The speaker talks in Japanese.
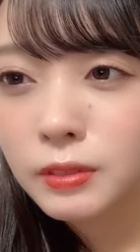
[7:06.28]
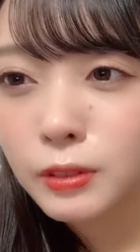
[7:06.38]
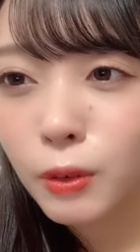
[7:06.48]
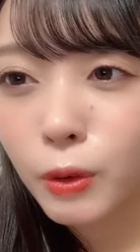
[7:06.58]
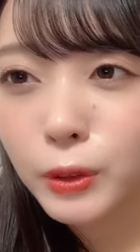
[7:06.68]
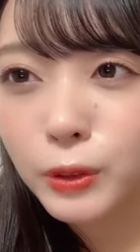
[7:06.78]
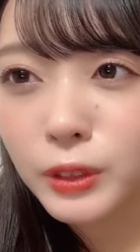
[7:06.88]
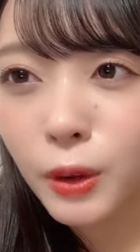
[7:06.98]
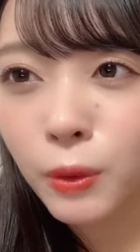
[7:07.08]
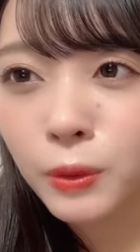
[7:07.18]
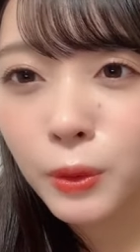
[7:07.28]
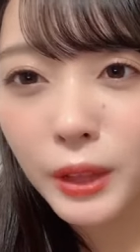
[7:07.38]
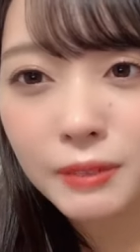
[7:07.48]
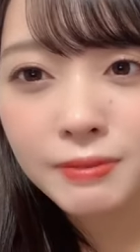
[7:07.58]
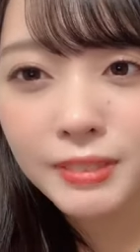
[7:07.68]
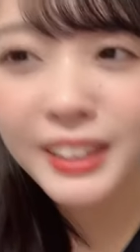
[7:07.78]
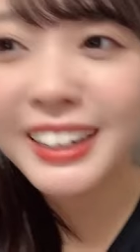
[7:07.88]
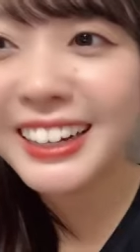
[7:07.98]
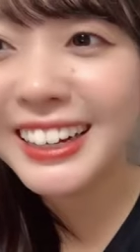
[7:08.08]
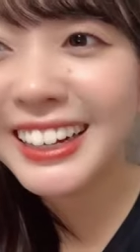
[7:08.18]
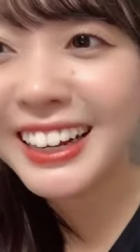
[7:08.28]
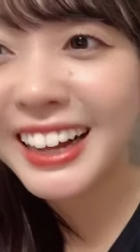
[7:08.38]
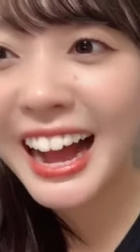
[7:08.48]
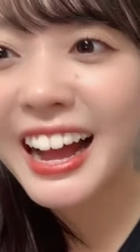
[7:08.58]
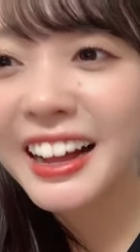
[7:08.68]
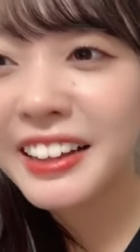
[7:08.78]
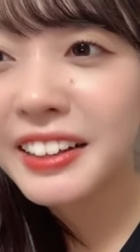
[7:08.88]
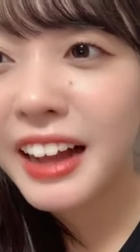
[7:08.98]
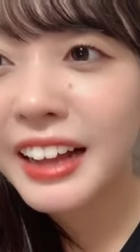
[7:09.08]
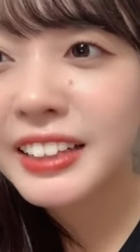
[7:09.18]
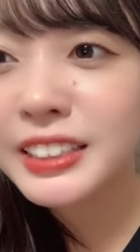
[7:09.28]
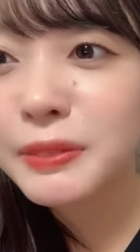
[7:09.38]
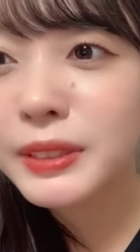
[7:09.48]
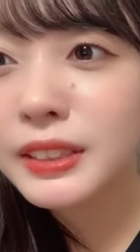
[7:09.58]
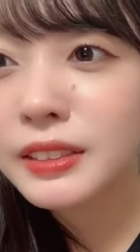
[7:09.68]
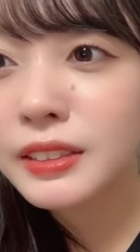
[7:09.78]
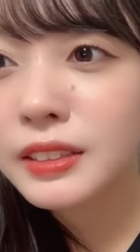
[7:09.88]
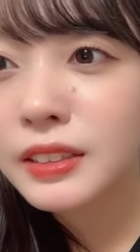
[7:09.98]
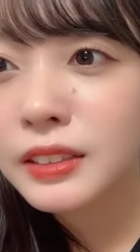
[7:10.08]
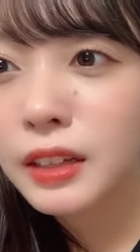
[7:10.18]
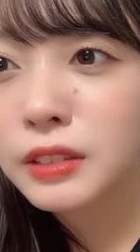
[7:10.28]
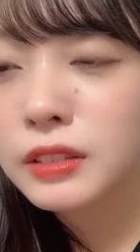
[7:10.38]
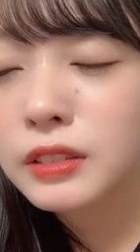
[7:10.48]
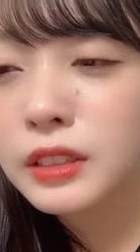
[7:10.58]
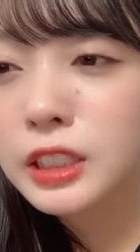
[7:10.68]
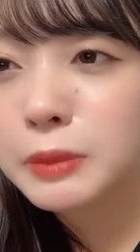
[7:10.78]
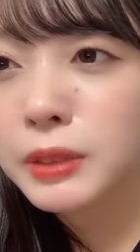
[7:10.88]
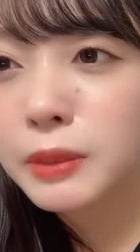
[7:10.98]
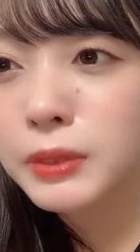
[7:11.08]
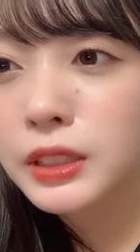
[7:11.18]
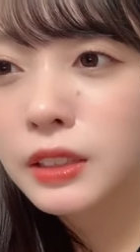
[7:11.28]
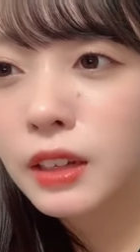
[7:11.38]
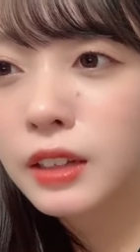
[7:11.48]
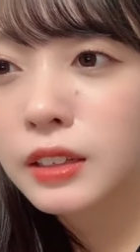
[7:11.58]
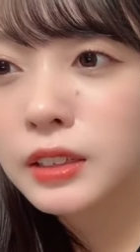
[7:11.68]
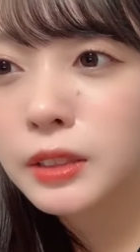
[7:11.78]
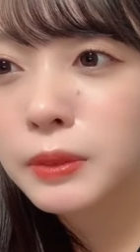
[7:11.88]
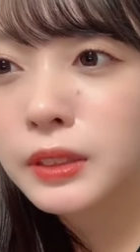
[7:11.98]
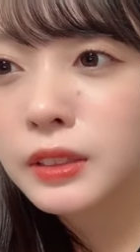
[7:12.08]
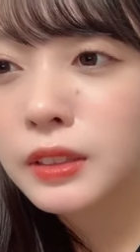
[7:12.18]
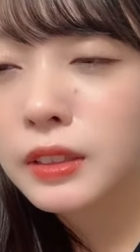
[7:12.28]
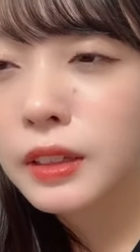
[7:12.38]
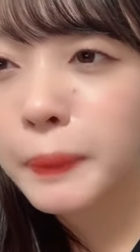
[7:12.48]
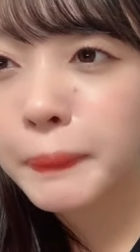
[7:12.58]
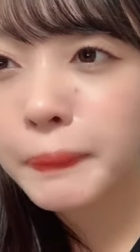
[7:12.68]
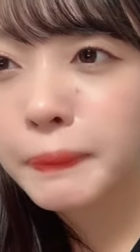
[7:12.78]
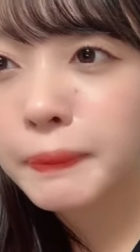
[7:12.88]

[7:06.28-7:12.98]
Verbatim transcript: どういう日本語だ話せませんなくってしまいました話せませんん